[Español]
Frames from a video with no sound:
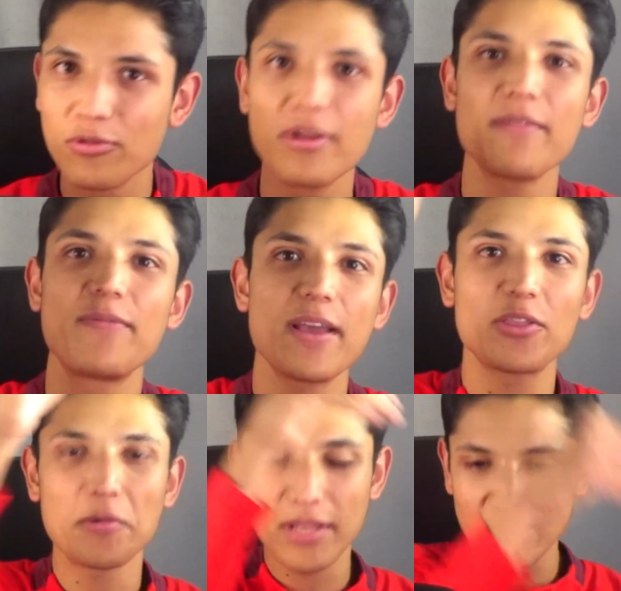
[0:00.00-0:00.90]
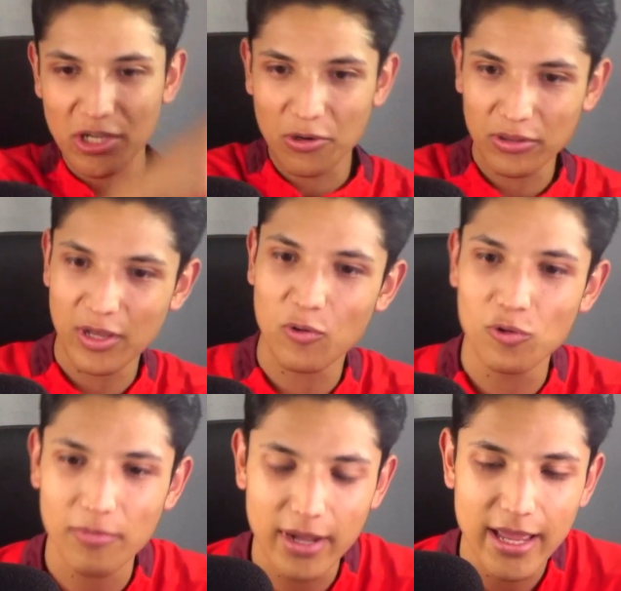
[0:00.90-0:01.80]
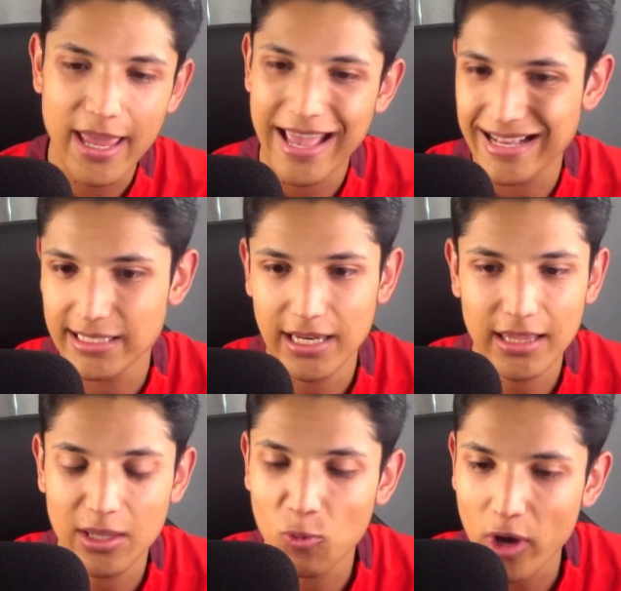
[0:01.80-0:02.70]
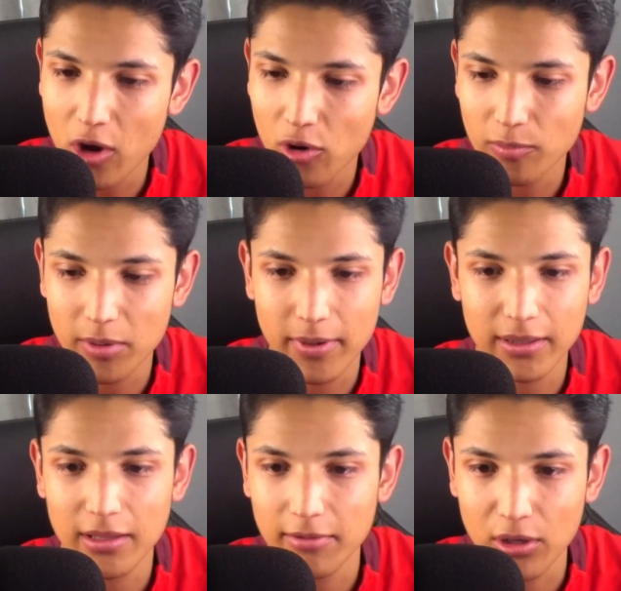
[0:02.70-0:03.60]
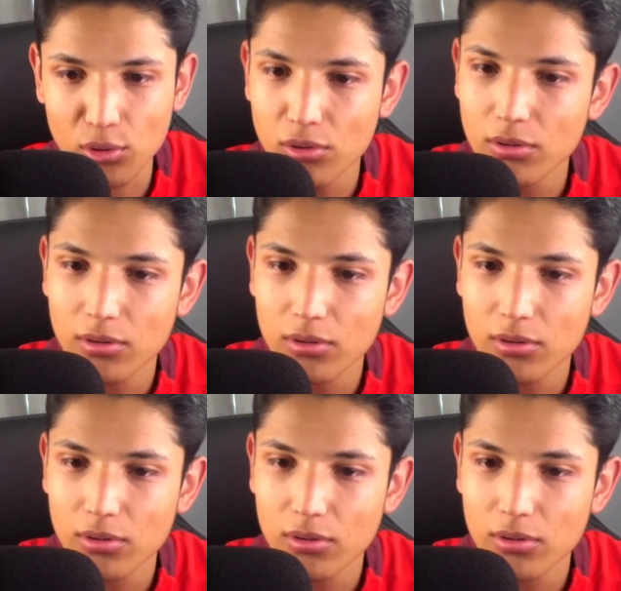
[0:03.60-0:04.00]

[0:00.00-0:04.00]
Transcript: un efecto bien chingón de curva. Excelente, buen gol por parte de Verdú.